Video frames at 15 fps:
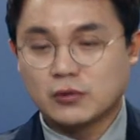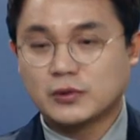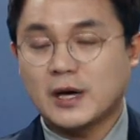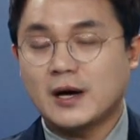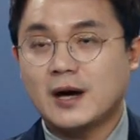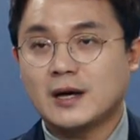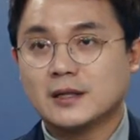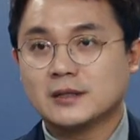
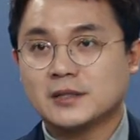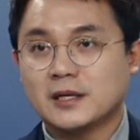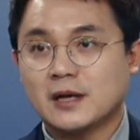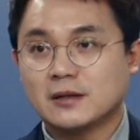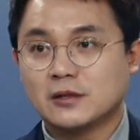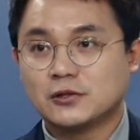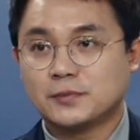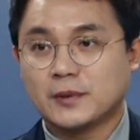상향,
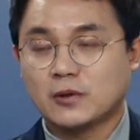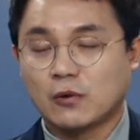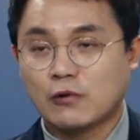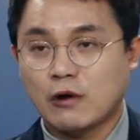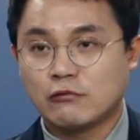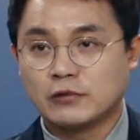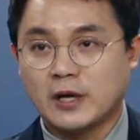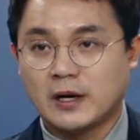상향될 수밖에
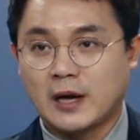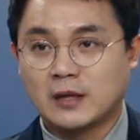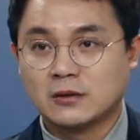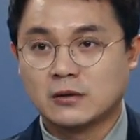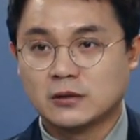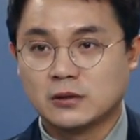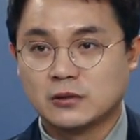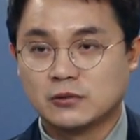없겠구나라는
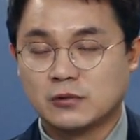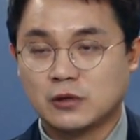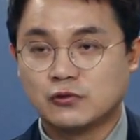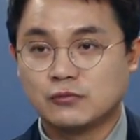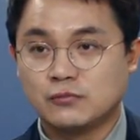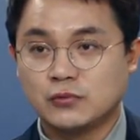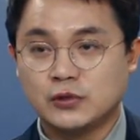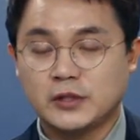것들을
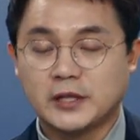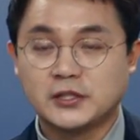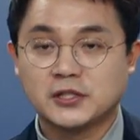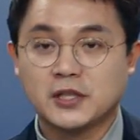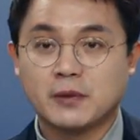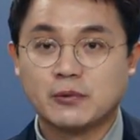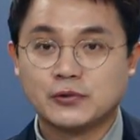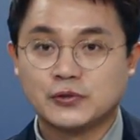충분히
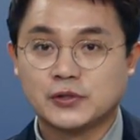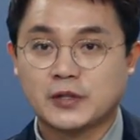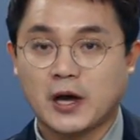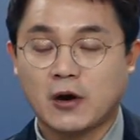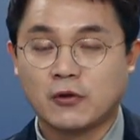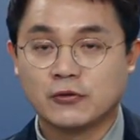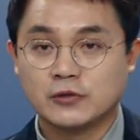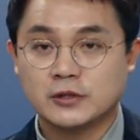예측해 볼 수
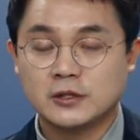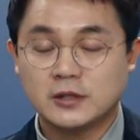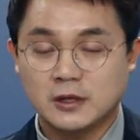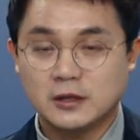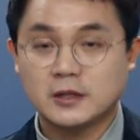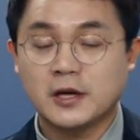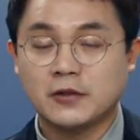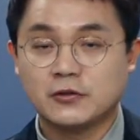
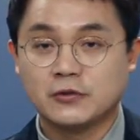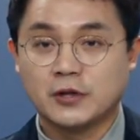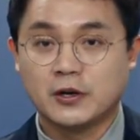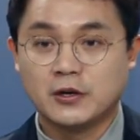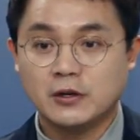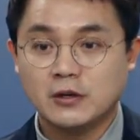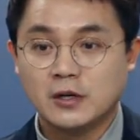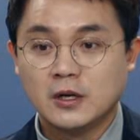
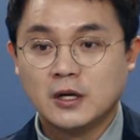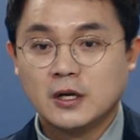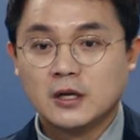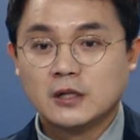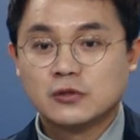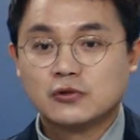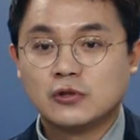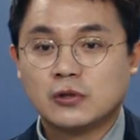있겠는데요.
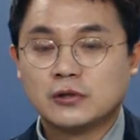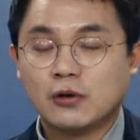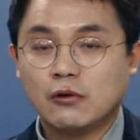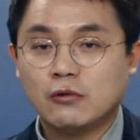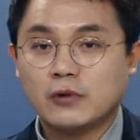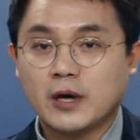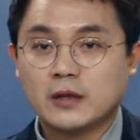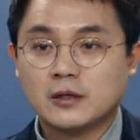
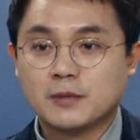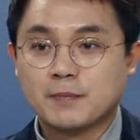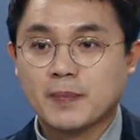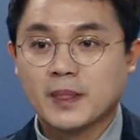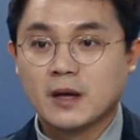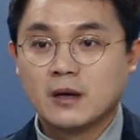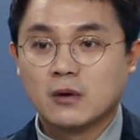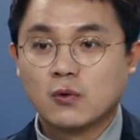서울에는
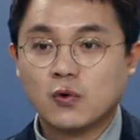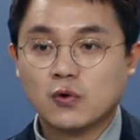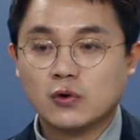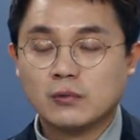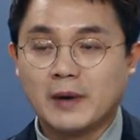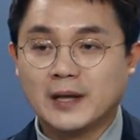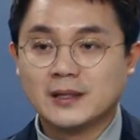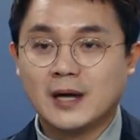공급을
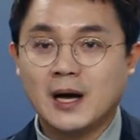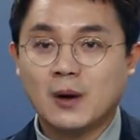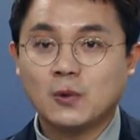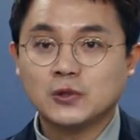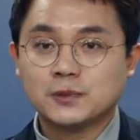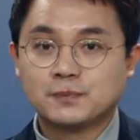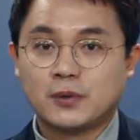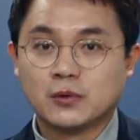많이 하고
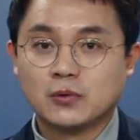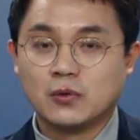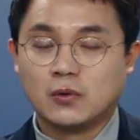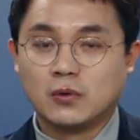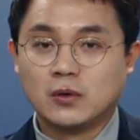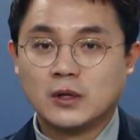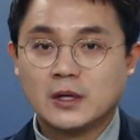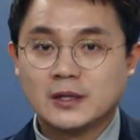싶어도
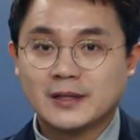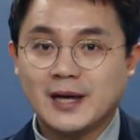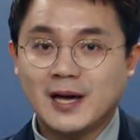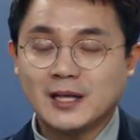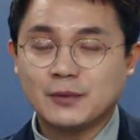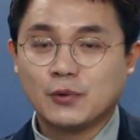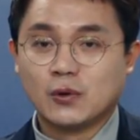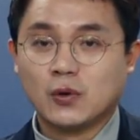
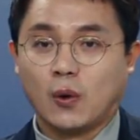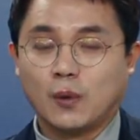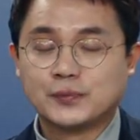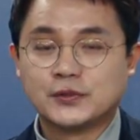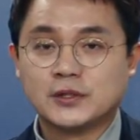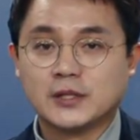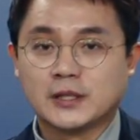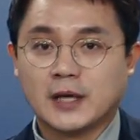땅이 별로
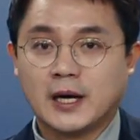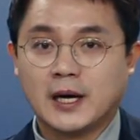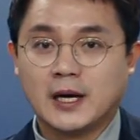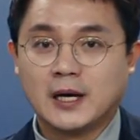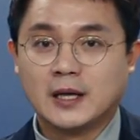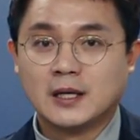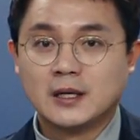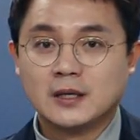
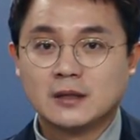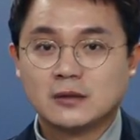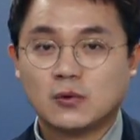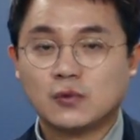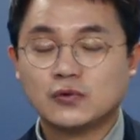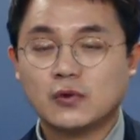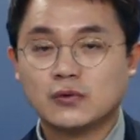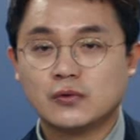없으니까
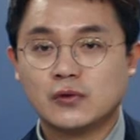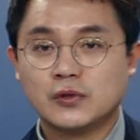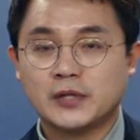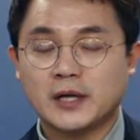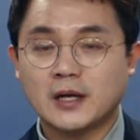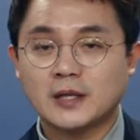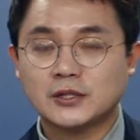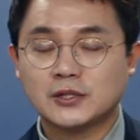용적률을
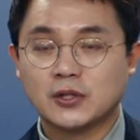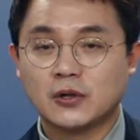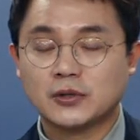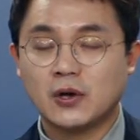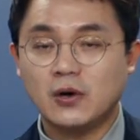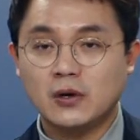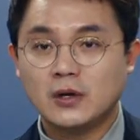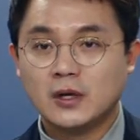
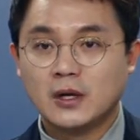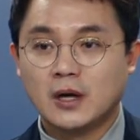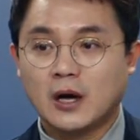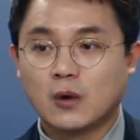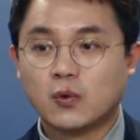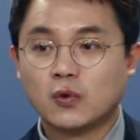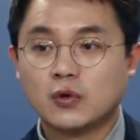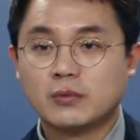상향시켜서 아,
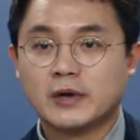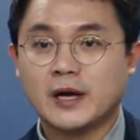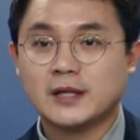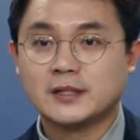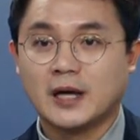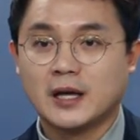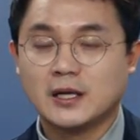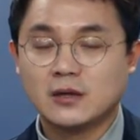공급을
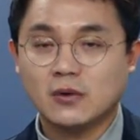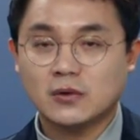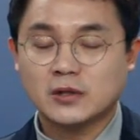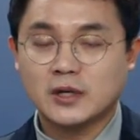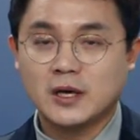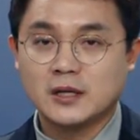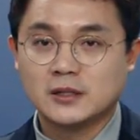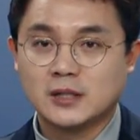하자
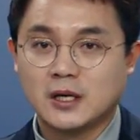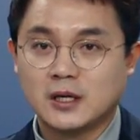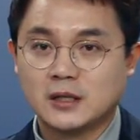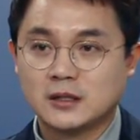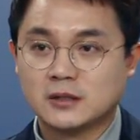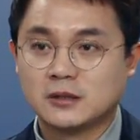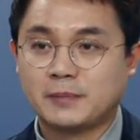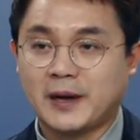이렇게
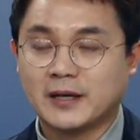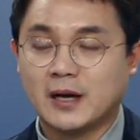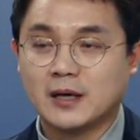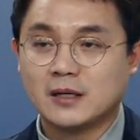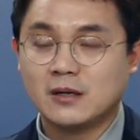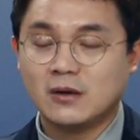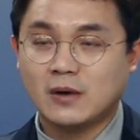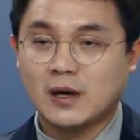이제 그 방향이
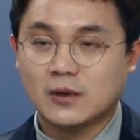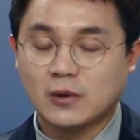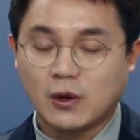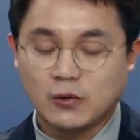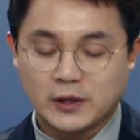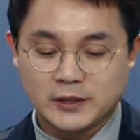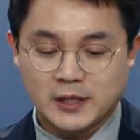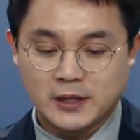흘러갈
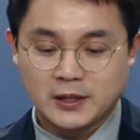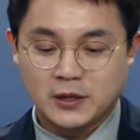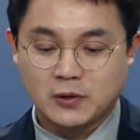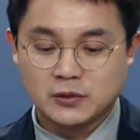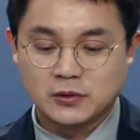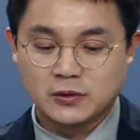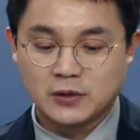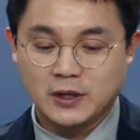거라고 예상이
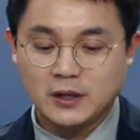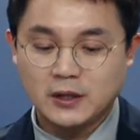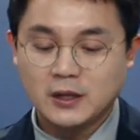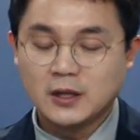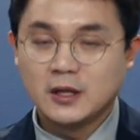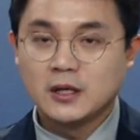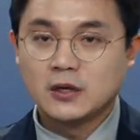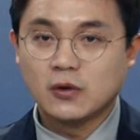되어지는데
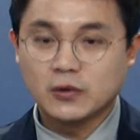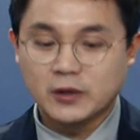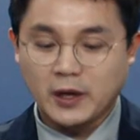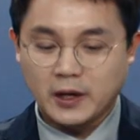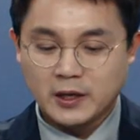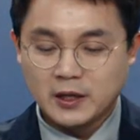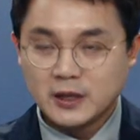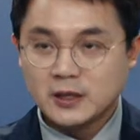
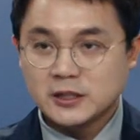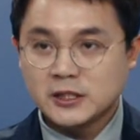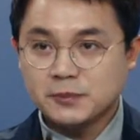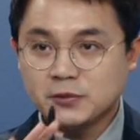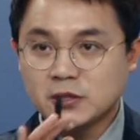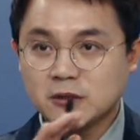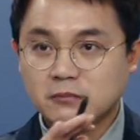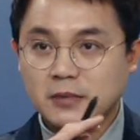이렇게
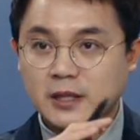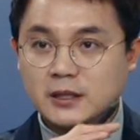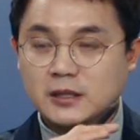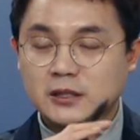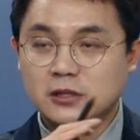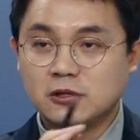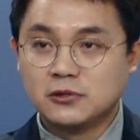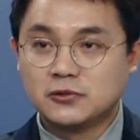10층밖에
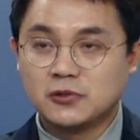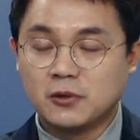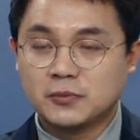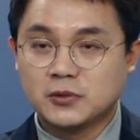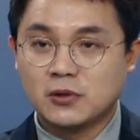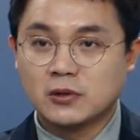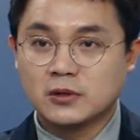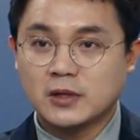지을 수
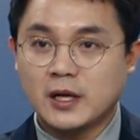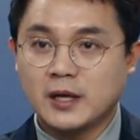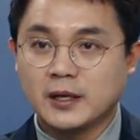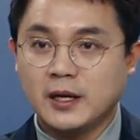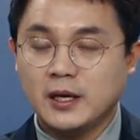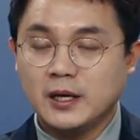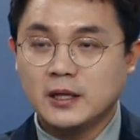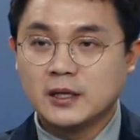없던
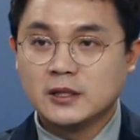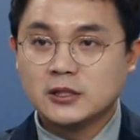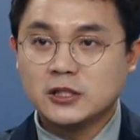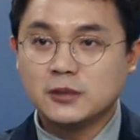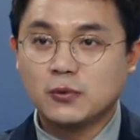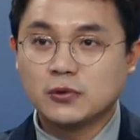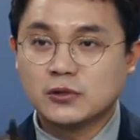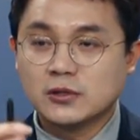땅에
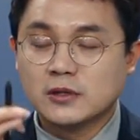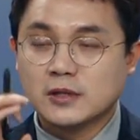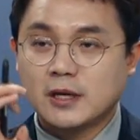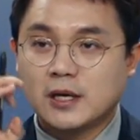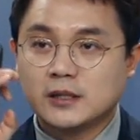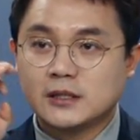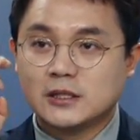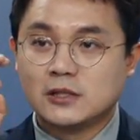
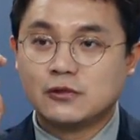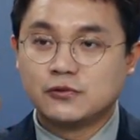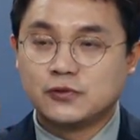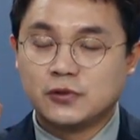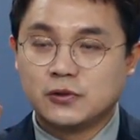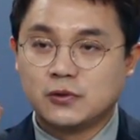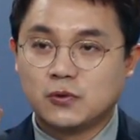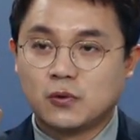15층까지 지을 수
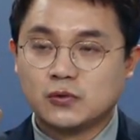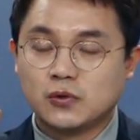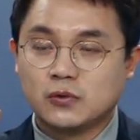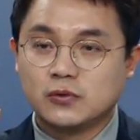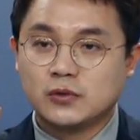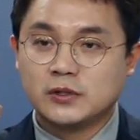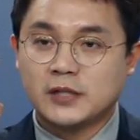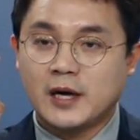있는
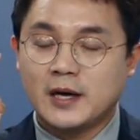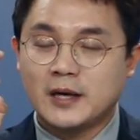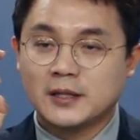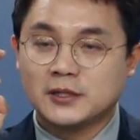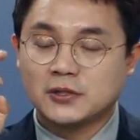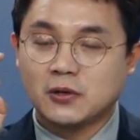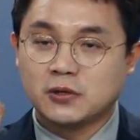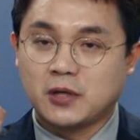용적률이
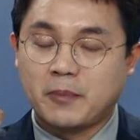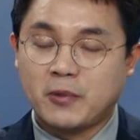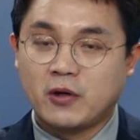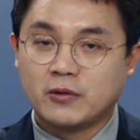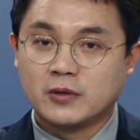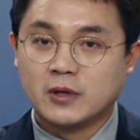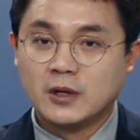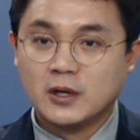
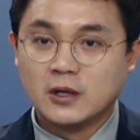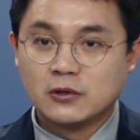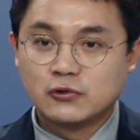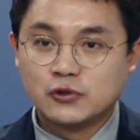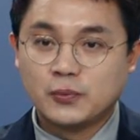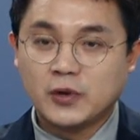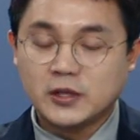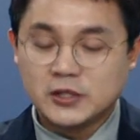상향시켜되면
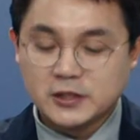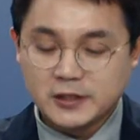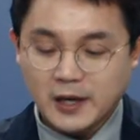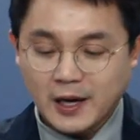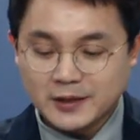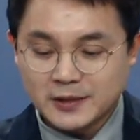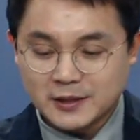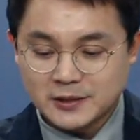주변의
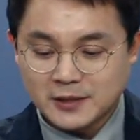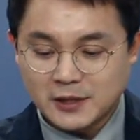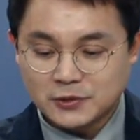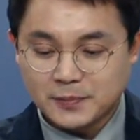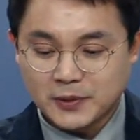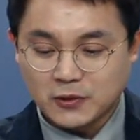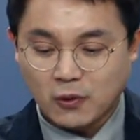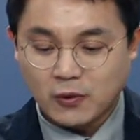집가가 상승할
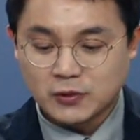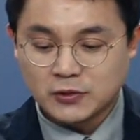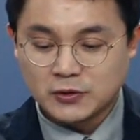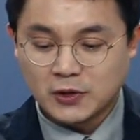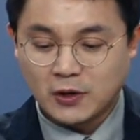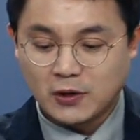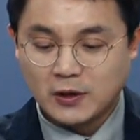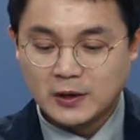수밖에
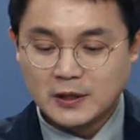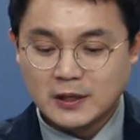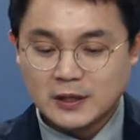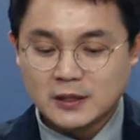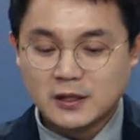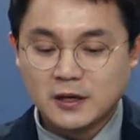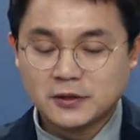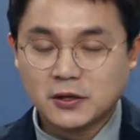없거든요.
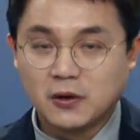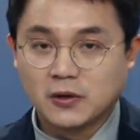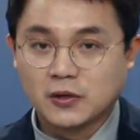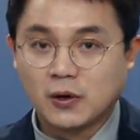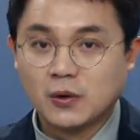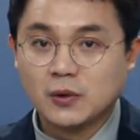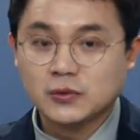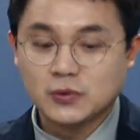그래서
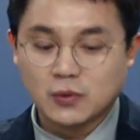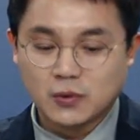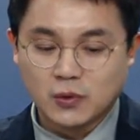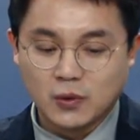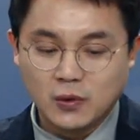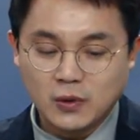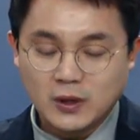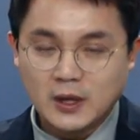
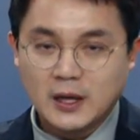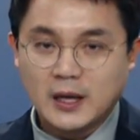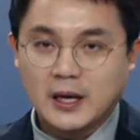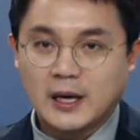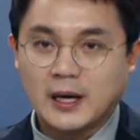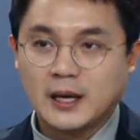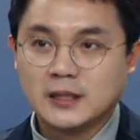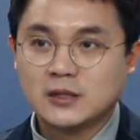결론적으로
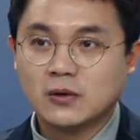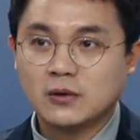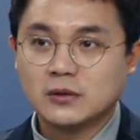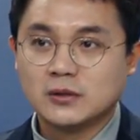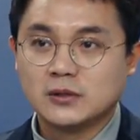아 이런